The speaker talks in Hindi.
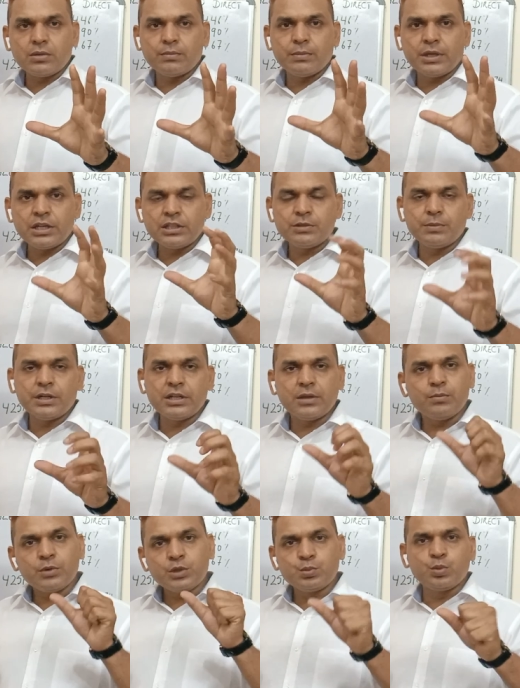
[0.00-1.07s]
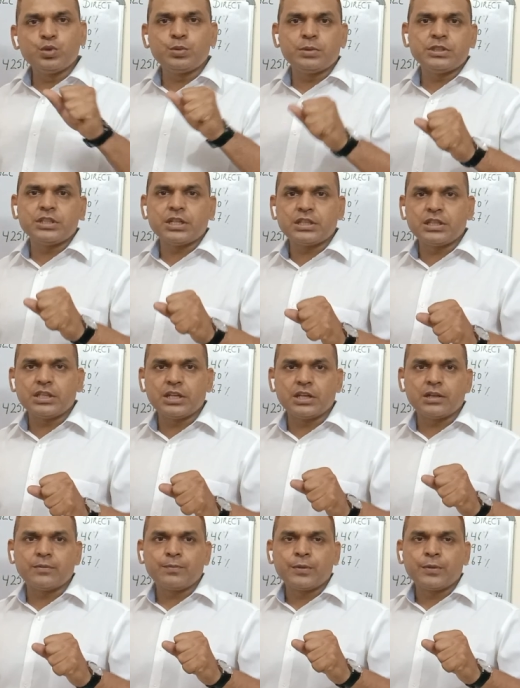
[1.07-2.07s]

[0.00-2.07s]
मैनेजमेंट है मजबूत बन जाती है